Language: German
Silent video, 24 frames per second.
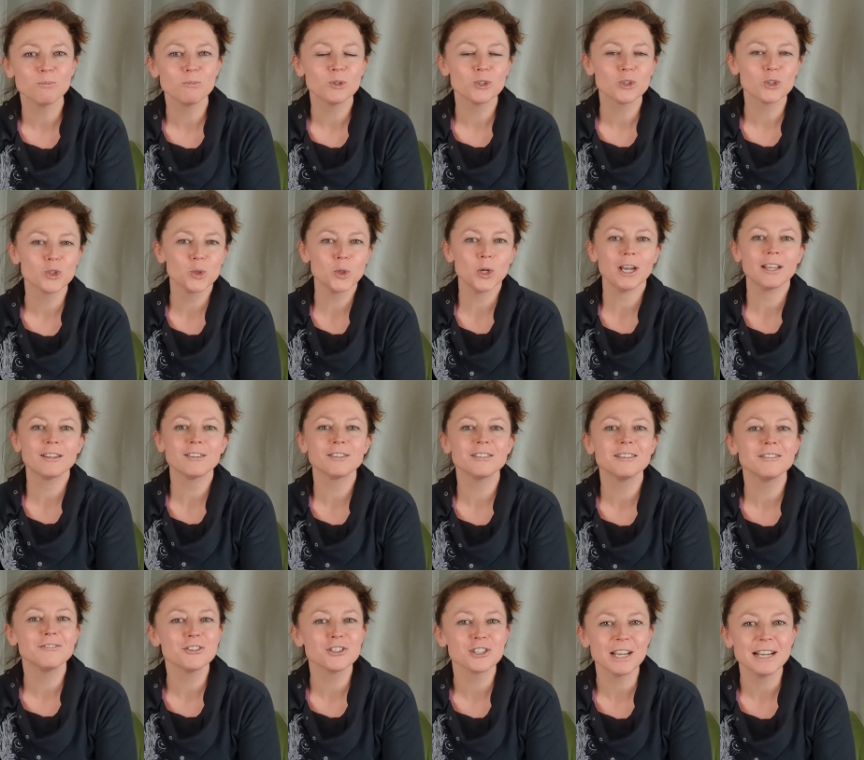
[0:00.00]
stört
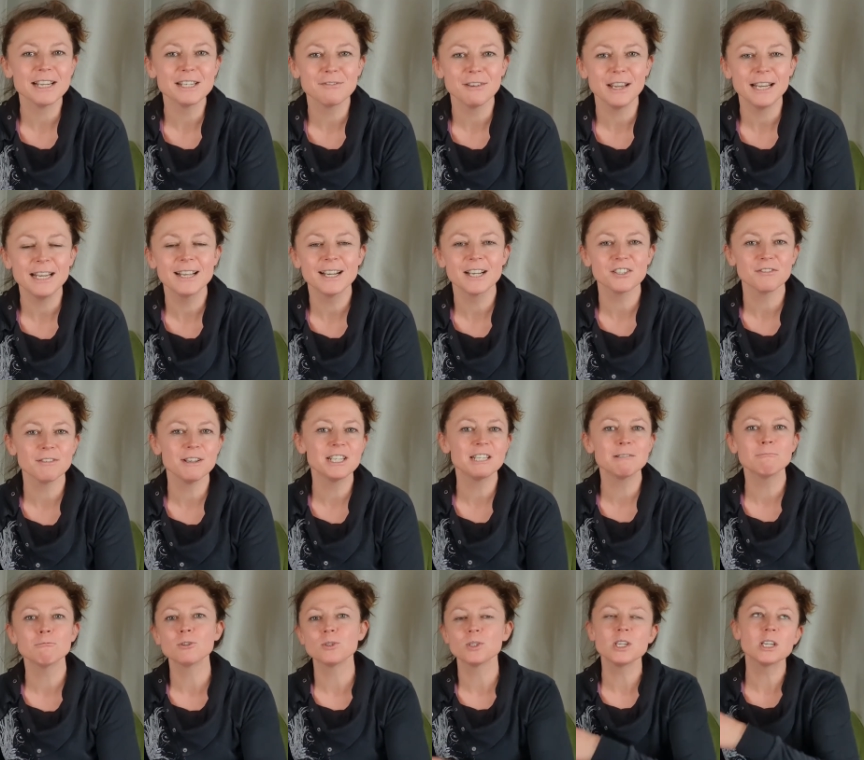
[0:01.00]
wahrscheinlich weniger, als wenn die
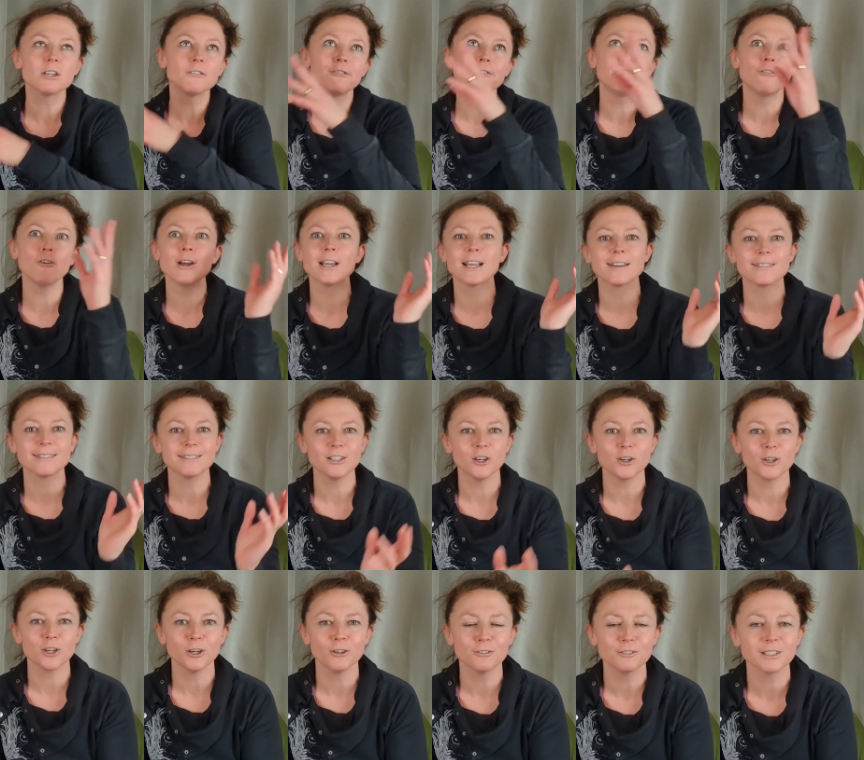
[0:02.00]
Musik vollgas
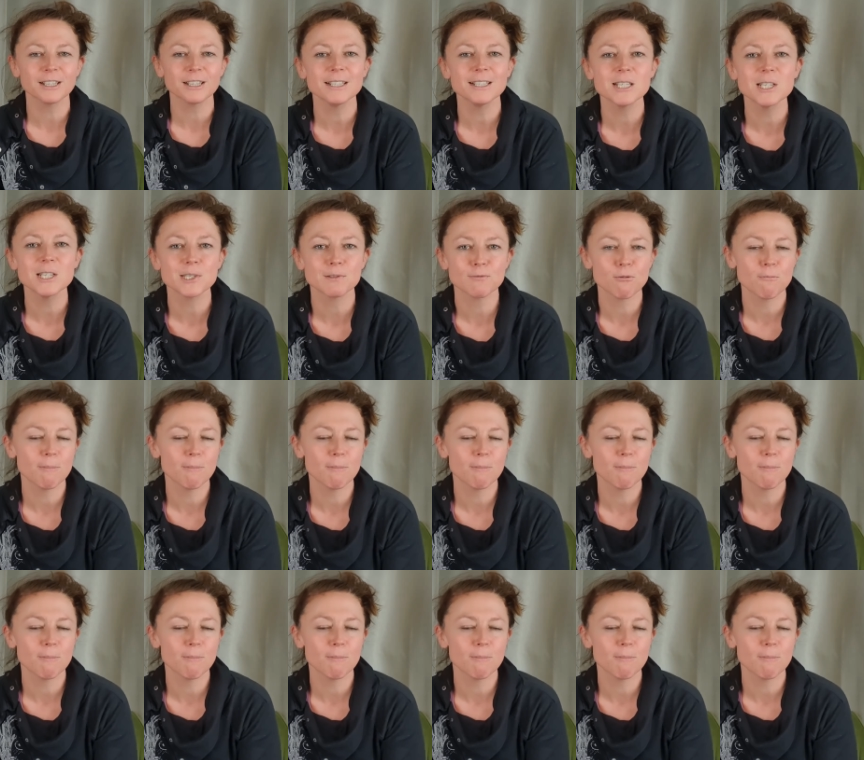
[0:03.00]
laut auftritt ist,